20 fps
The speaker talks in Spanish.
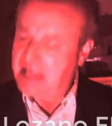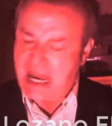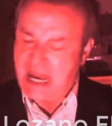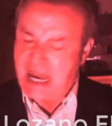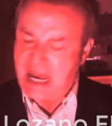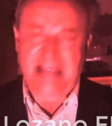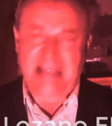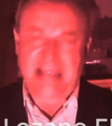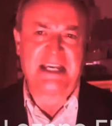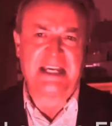
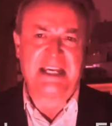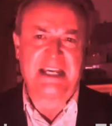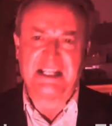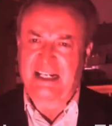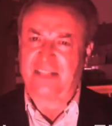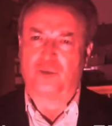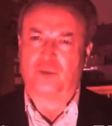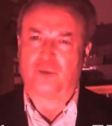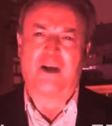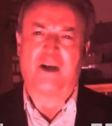ahí
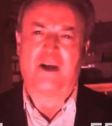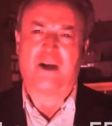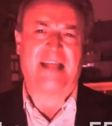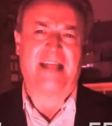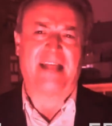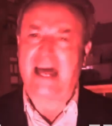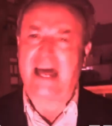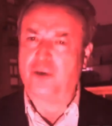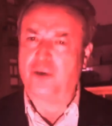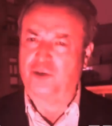
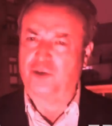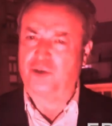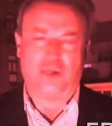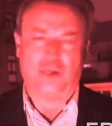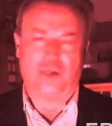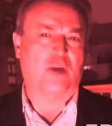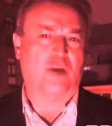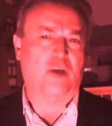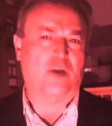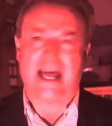resguardados,
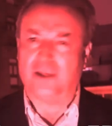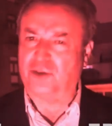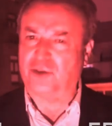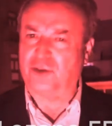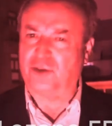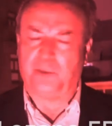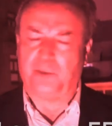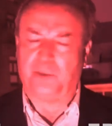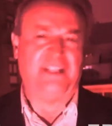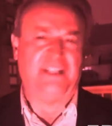
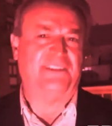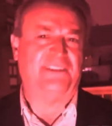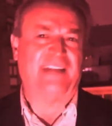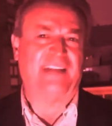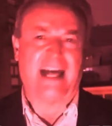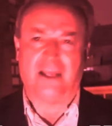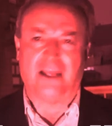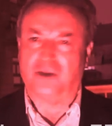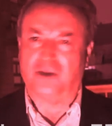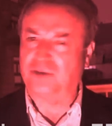educados,
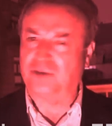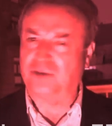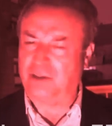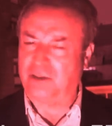civilizados,